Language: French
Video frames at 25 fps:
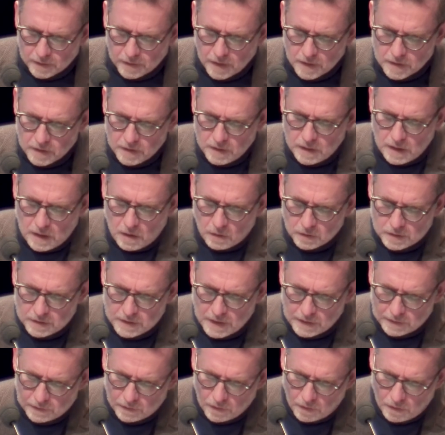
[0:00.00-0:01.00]
taillée à
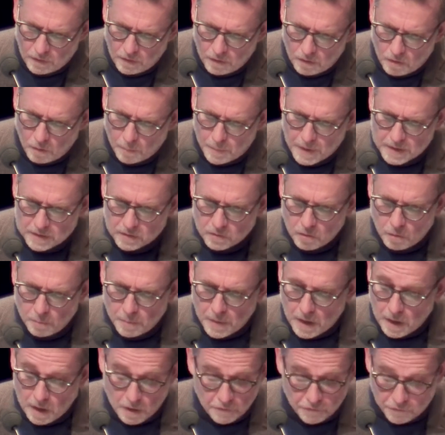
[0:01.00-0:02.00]
l'ordinateur, en passant
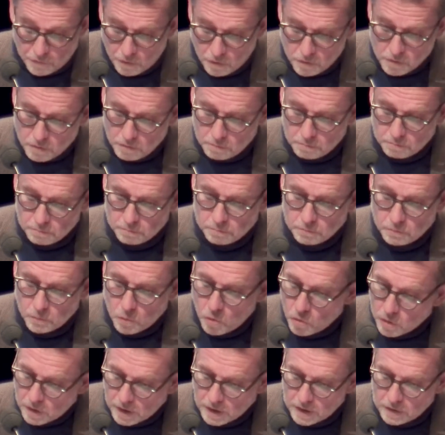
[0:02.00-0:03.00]
par la feuille,
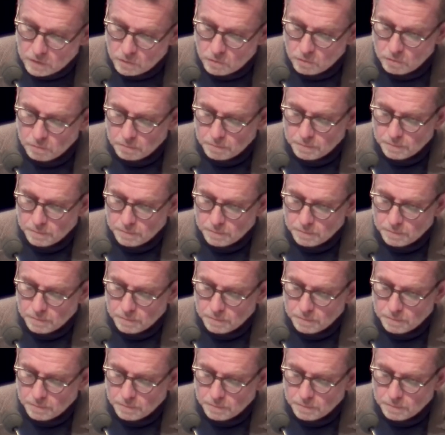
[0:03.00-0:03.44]
le crayon,